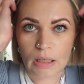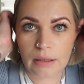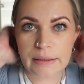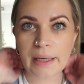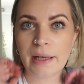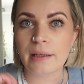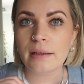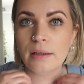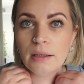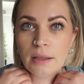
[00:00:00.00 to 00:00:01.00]
Ja
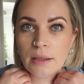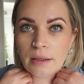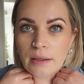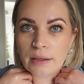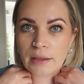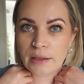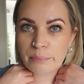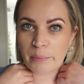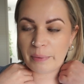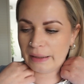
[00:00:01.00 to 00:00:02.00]
E,
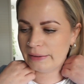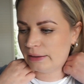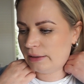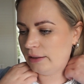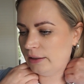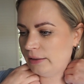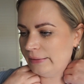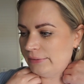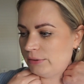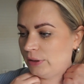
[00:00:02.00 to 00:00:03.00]
po pracy
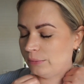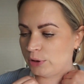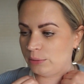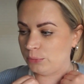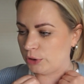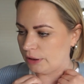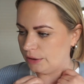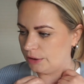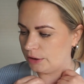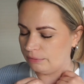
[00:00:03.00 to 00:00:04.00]
e, stwierdziłam, że muszę
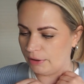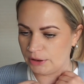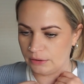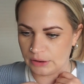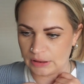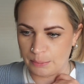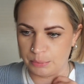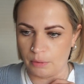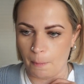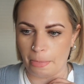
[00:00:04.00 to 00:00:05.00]
iść właśnie do
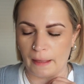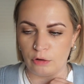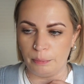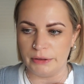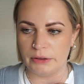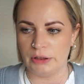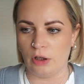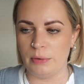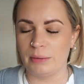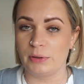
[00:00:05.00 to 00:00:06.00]
sklepu e, kupić coś na
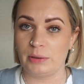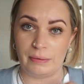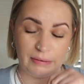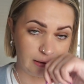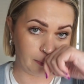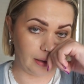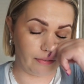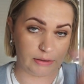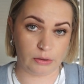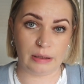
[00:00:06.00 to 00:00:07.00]
obiad, bo co prawda zrobiłam
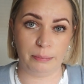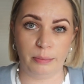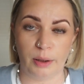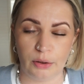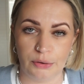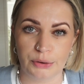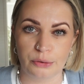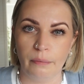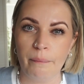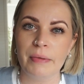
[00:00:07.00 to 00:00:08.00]
fasolkę po
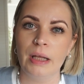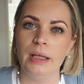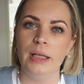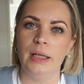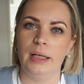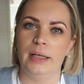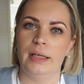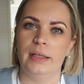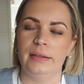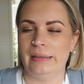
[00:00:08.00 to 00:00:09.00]
bretońsku.
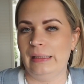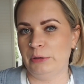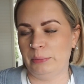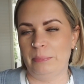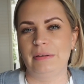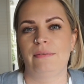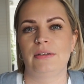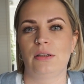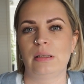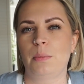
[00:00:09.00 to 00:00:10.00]
Najlepszy przepis na
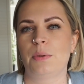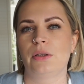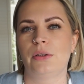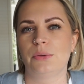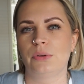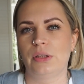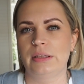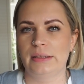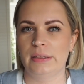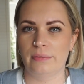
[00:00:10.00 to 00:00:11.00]
fasolkę po bretońsku to
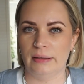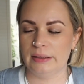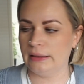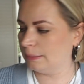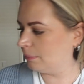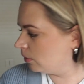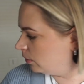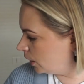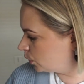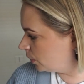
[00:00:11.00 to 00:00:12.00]
jest z kwestii smaku,
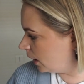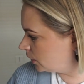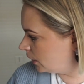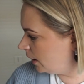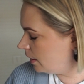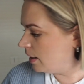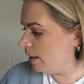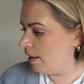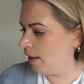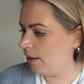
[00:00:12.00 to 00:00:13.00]
jak szukacie,
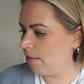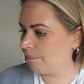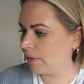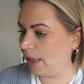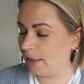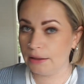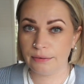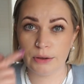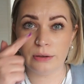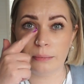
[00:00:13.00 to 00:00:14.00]
ale
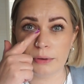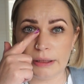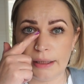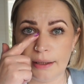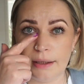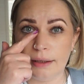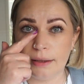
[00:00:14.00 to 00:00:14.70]
stwierdziłam, że